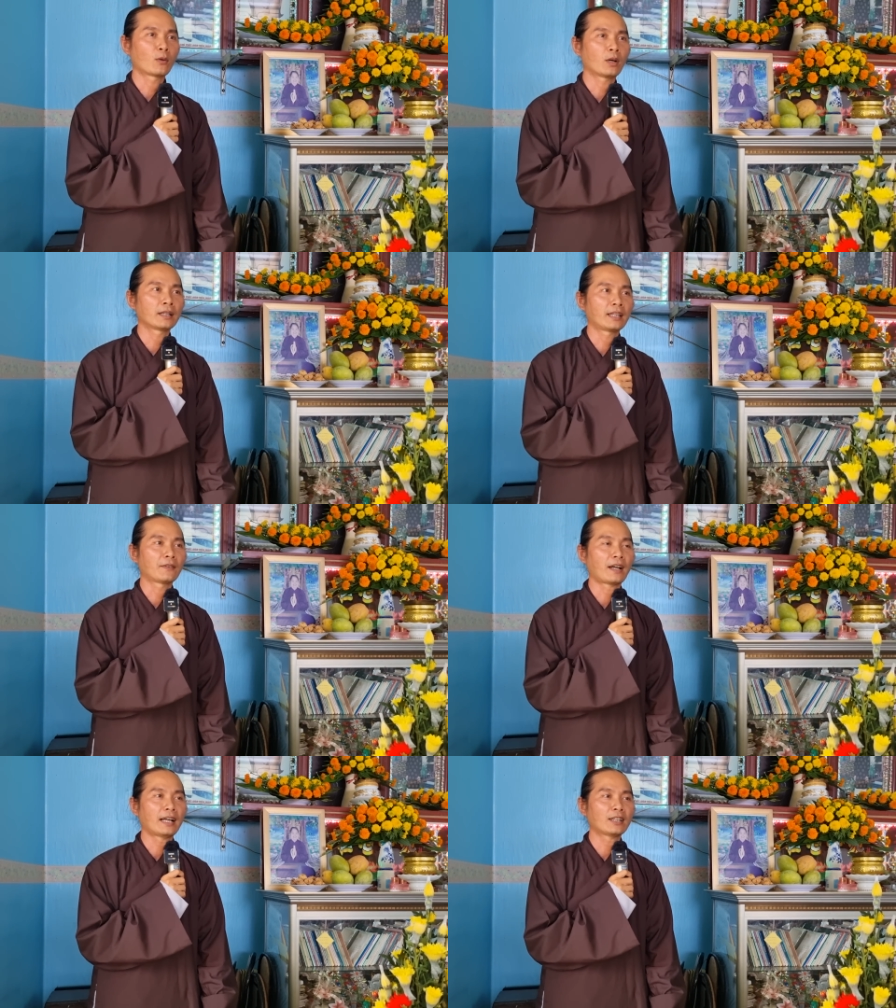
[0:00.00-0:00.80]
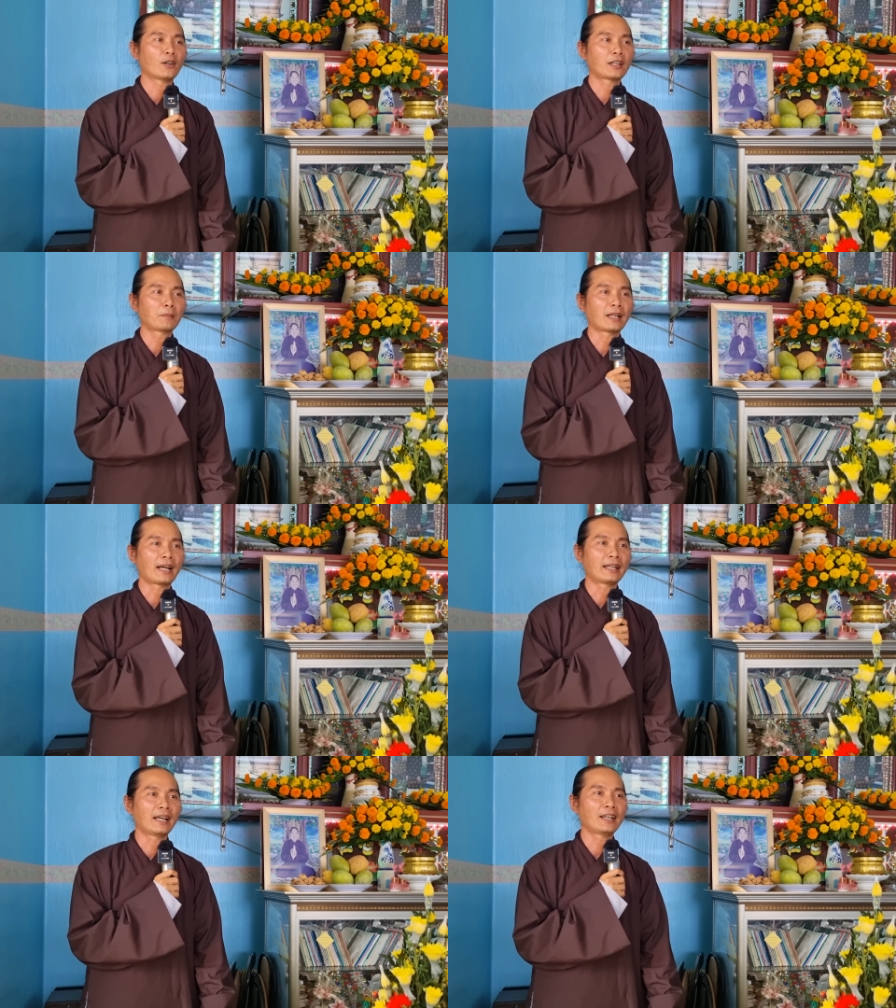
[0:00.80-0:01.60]
mà quên chìa khóa thôi đóng
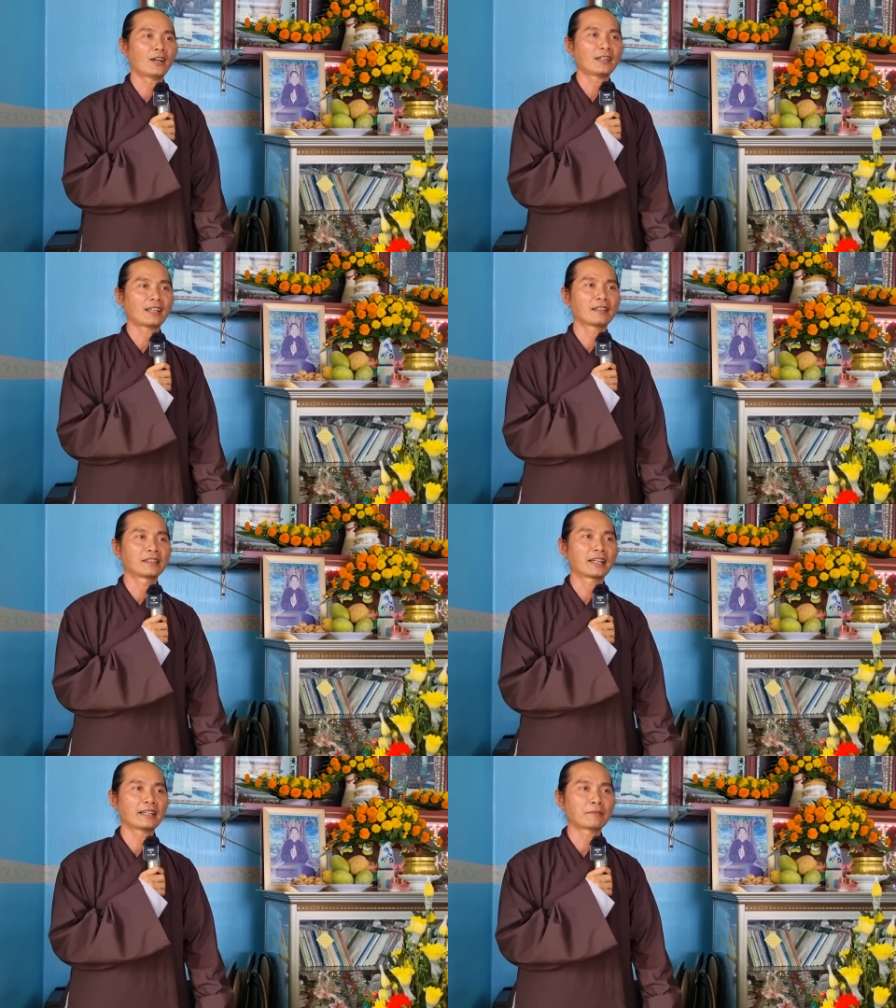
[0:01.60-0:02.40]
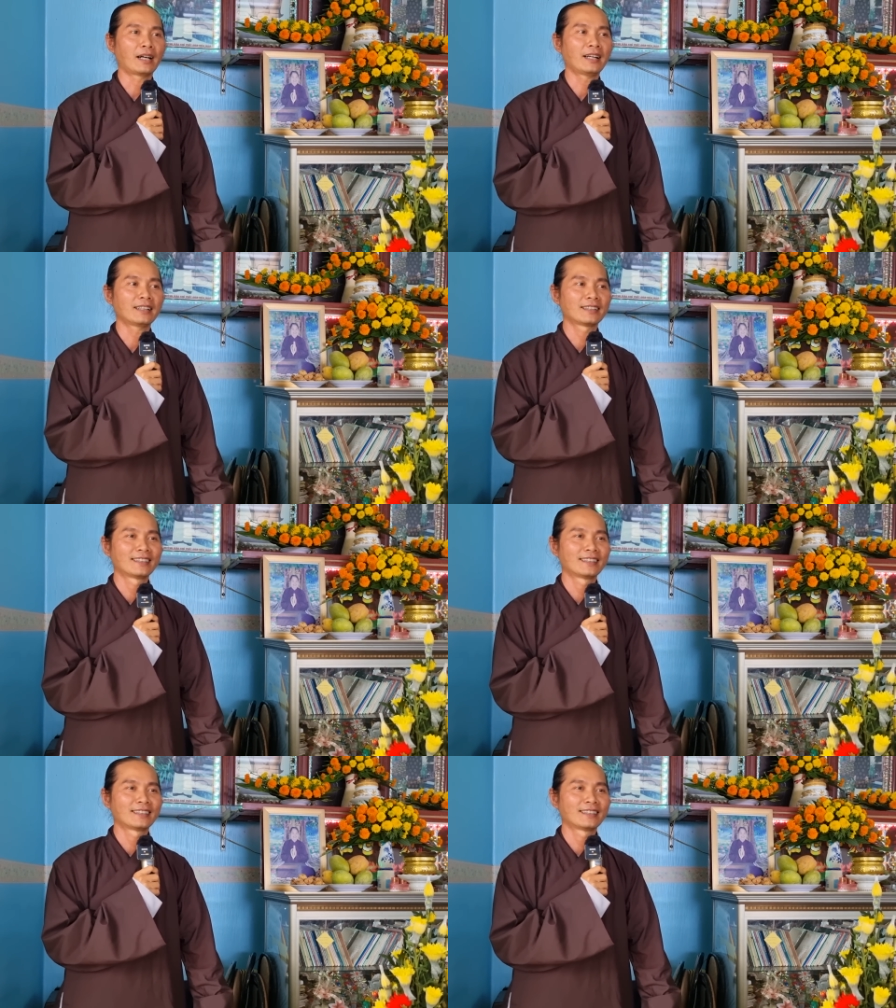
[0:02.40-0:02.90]
lại để đó chờ người khác mở.